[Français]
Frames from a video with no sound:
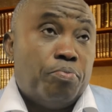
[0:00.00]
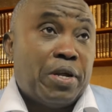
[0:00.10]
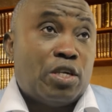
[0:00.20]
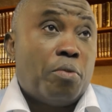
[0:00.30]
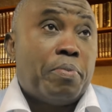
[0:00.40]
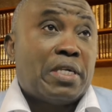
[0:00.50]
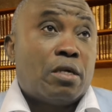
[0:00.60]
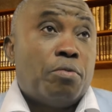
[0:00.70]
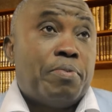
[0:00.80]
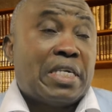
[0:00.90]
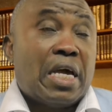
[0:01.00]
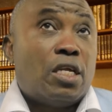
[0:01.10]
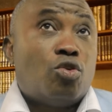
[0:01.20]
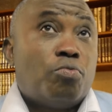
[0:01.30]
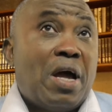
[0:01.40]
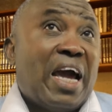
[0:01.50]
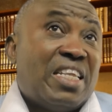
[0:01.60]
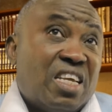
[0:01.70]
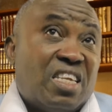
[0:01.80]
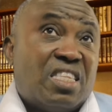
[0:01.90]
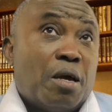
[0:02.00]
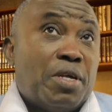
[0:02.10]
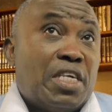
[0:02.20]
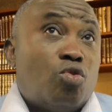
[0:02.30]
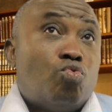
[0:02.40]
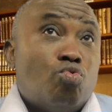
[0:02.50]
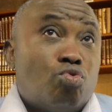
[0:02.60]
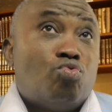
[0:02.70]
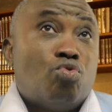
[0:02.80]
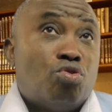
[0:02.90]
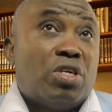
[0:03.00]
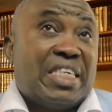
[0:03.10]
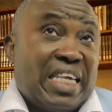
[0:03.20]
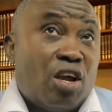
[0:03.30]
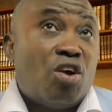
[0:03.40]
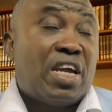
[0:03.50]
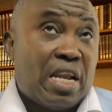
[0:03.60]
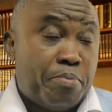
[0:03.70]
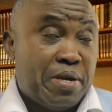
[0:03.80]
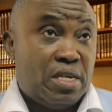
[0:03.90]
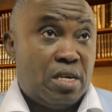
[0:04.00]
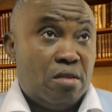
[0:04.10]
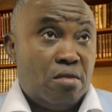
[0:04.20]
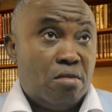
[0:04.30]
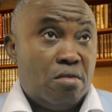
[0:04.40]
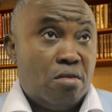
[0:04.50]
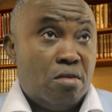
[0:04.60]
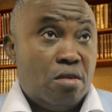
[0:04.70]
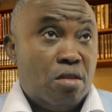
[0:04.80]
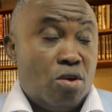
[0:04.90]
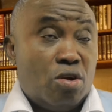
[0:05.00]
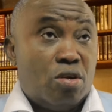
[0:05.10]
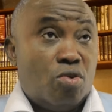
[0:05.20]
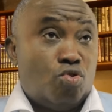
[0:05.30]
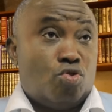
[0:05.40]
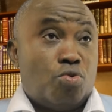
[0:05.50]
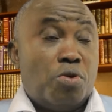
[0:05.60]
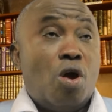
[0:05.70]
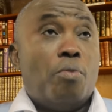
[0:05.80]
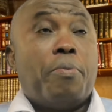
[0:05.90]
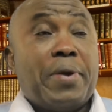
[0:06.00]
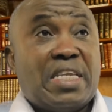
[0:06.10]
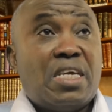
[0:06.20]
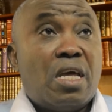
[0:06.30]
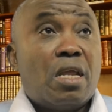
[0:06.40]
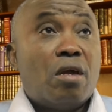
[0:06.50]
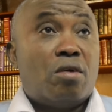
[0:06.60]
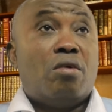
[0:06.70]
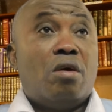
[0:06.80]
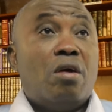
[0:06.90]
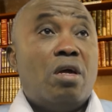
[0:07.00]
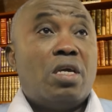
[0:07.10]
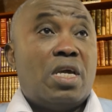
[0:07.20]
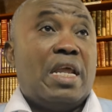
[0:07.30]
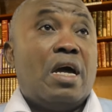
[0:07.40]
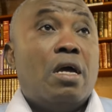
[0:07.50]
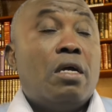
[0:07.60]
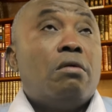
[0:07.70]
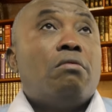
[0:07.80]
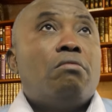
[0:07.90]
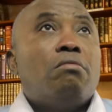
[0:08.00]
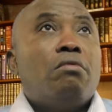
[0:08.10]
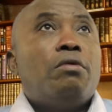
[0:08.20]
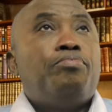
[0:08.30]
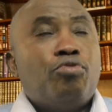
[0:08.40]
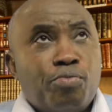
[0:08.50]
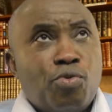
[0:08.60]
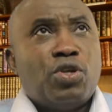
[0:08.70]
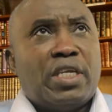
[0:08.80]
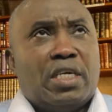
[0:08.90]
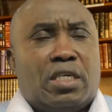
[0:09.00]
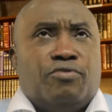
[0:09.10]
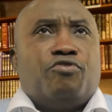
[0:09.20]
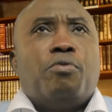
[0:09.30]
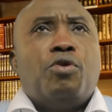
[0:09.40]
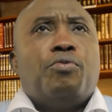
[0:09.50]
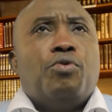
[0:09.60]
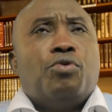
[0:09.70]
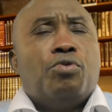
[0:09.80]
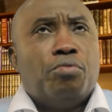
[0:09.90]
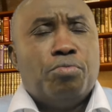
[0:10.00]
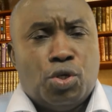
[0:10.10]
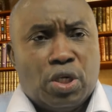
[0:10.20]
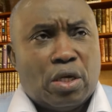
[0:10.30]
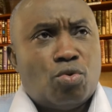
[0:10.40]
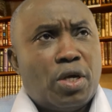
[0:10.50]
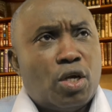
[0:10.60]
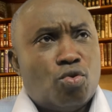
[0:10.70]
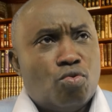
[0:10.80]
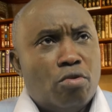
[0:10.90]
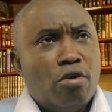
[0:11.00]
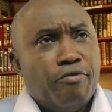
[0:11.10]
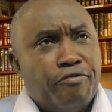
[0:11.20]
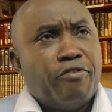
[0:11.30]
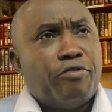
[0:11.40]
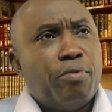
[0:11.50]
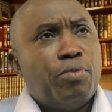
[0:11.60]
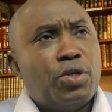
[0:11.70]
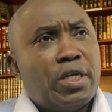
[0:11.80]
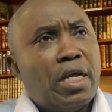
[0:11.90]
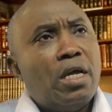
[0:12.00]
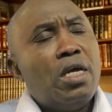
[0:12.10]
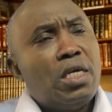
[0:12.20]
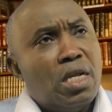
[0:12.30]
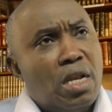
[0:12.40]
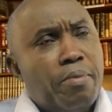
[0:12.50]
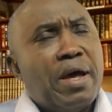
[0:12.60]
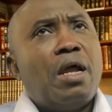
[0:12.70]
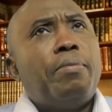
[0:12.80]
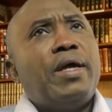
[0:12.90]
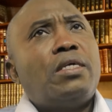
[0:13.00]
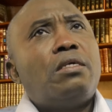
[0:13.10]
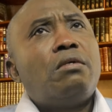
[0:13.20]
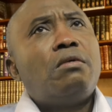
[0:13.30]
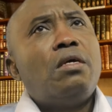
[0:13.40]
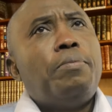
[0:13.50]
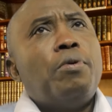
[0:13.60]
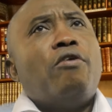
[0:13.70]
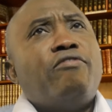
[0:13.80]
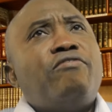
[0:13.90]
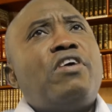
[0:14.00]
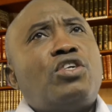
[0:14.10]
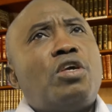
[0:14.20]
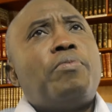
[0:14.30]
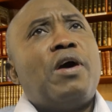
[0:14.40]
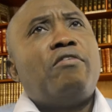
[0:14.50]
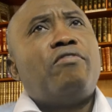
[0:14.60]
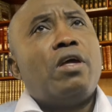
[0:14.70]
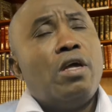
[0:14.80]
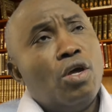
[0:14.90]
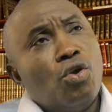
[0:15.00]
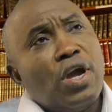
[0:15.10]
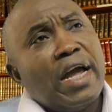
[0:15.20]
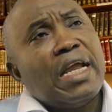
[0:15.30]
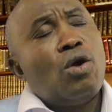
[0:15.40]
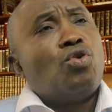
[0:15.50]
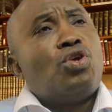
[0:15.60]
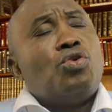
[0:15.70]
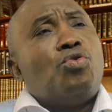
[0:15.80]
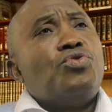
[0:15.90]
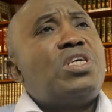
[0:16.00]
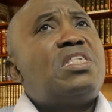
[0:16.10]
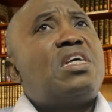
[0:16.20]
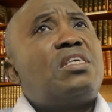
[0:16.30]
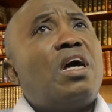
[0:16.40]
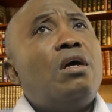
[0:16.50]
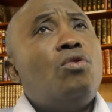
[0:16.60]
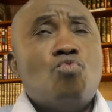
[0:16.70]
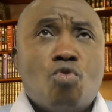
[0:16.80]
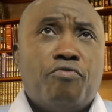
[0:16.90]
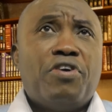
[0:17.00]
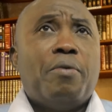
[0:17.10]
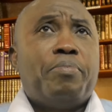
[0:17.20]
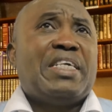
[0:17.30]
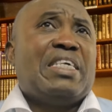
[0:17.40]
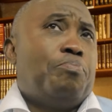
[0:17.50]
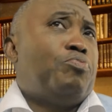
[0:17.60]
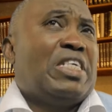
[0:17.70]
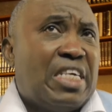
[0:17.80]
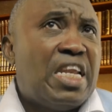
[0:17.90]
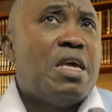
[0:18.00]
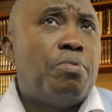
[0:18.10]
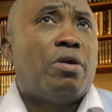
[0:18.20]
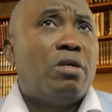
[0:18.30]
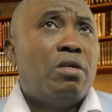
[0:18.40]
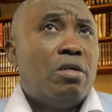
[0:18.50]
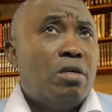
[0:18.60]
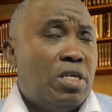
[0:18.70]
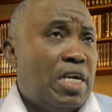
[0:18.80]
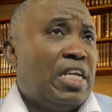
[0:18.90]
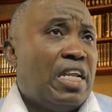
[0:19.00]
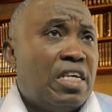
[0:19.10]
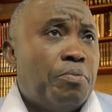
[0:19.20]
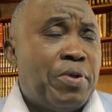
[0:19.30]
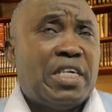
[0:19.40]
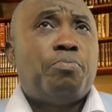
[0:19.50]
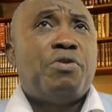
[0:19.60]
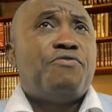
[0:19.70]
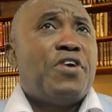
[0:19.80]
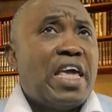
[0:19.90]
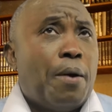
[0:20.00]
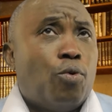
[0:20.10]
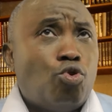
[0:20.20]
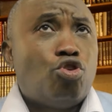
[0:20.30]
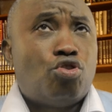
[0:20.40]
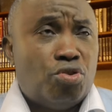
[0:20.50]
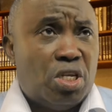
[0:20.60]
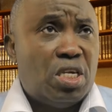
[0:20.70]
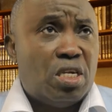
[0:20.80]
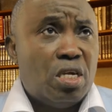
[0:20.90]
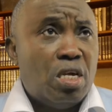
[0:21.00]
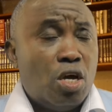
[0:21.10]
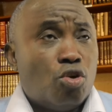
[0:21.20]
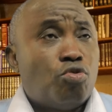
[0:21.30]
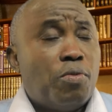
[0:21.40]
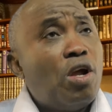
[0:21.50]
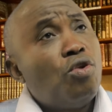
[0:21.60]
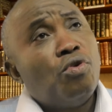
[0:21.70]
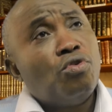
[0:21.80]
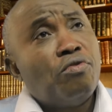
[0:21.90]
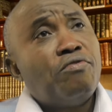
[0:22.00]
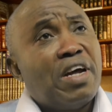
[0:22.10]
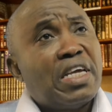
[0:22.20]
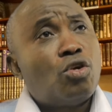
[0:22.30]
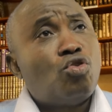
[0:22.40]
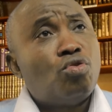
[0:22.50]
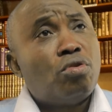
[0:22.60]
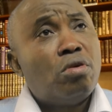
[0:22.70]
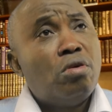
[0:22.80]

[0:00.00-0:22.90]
président Pascal Lissouba a été déstabilisé tout le, long des 5 ans qu'il a passé. Donc aujourd'hui, on ne peut pas dire qu'il a, pour montrer, si vraiment le, Sassou Nguesso veut vous montrer qu'il libère la presse, et puis on va voir ce qui peut arriver. Regardez à côté de Congo Kinshasa, où on voit la presse est presque libre. Il y a des, presses privées, il y a beaucoup de choses qui se disent. Et en ce moment-là, on, doit voir quelque chose.